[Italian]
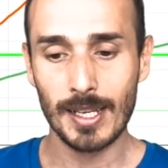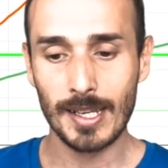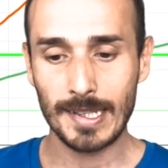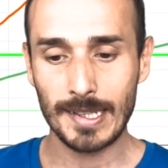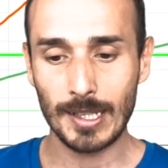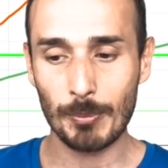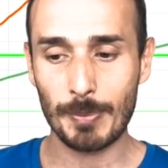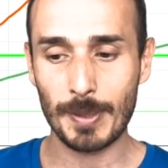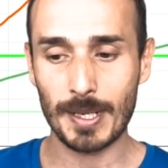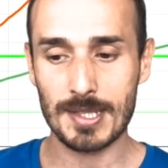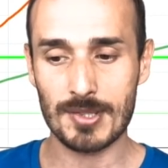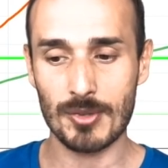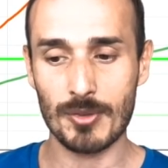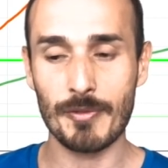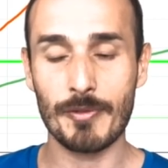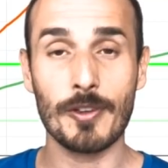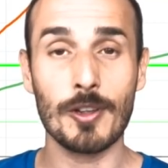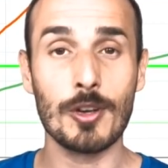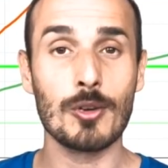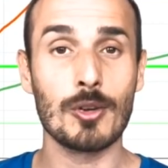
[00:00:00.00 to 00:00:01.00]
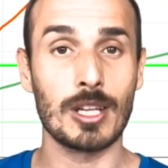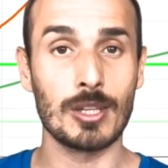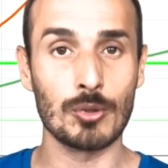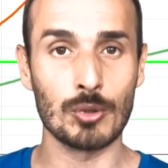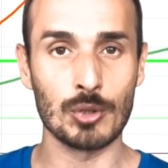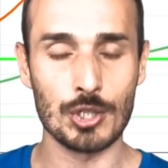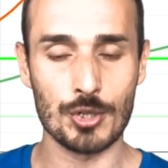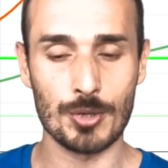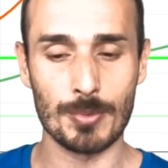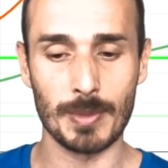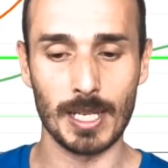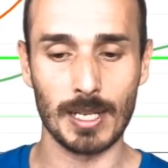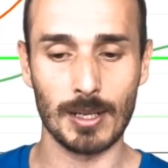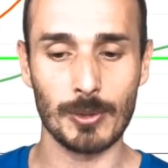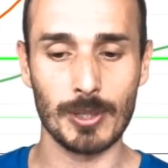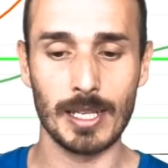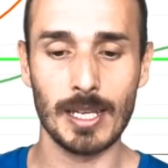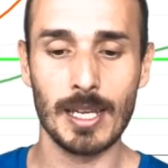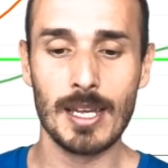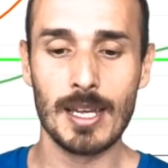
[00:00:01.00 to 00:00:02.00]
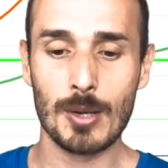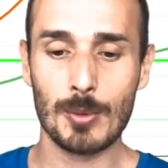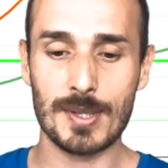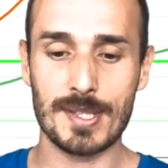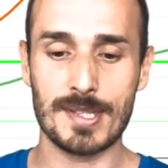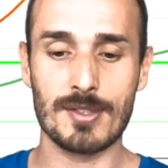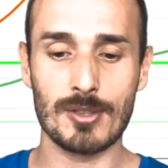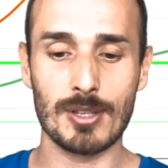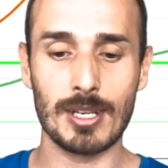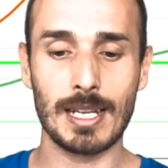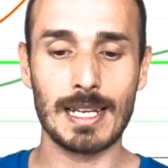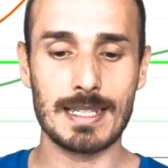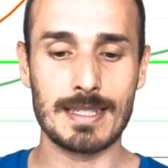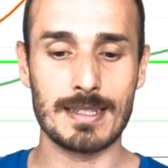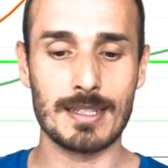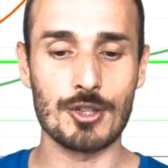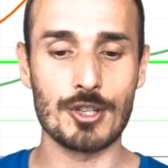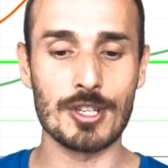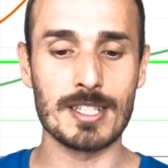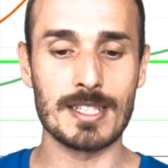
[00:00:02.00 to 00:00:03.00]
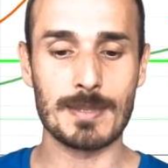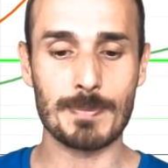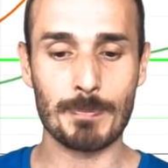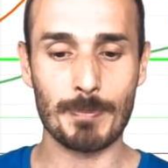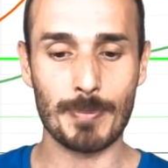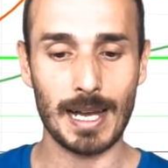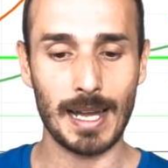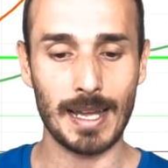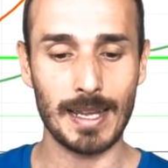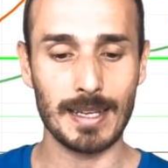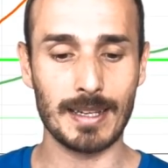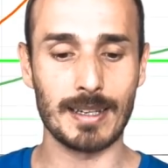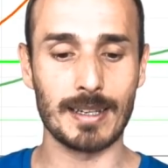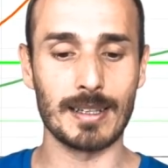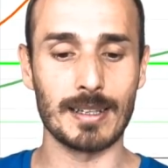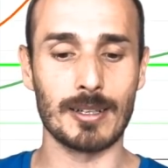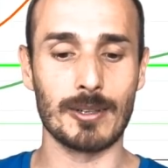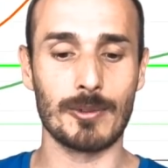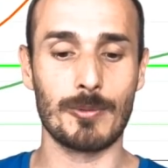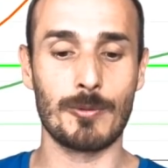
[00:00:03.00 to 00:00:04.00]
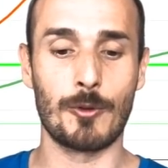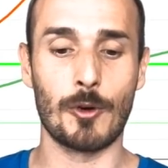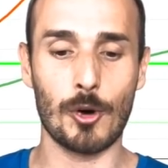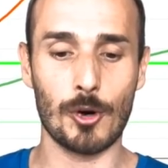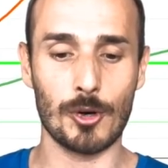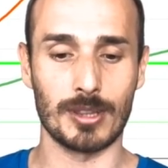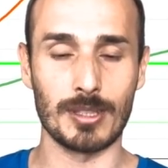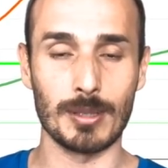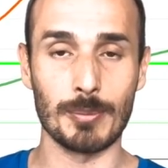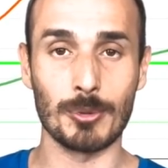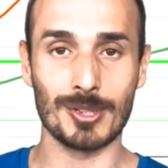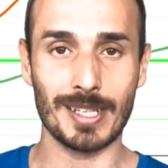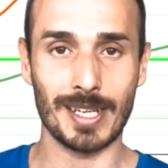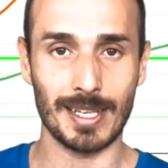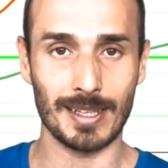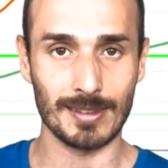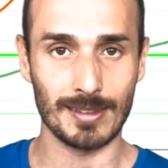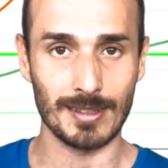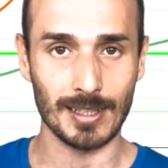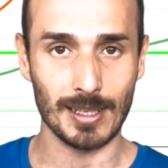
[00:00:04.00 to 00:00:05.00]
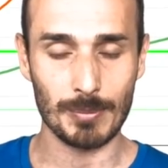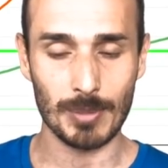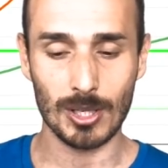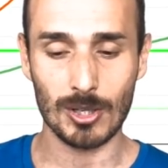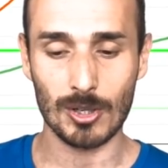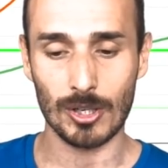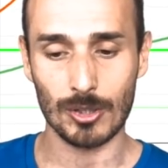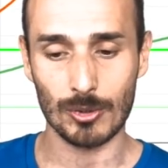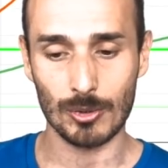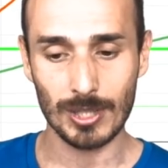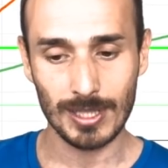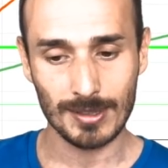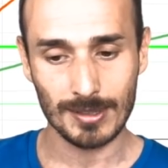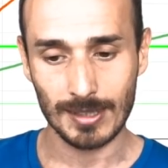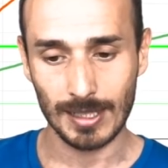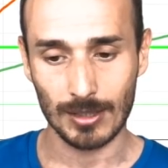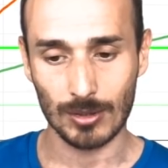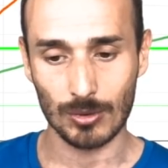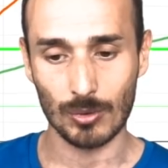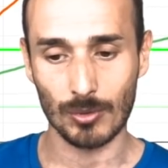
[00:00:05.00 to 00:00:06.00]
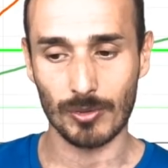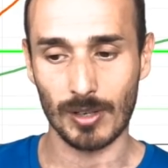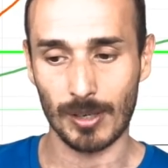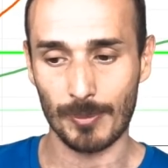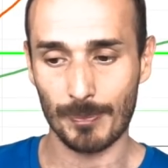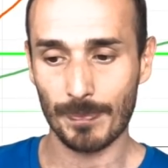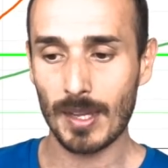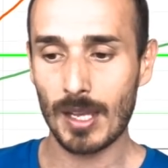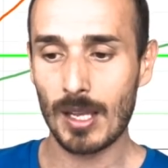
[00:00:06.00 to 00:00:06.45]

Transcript: da un prezzo inferiore ai 12.000 quindi questi sono i classici spike forti potenti che Bitcoin ogni tanto fa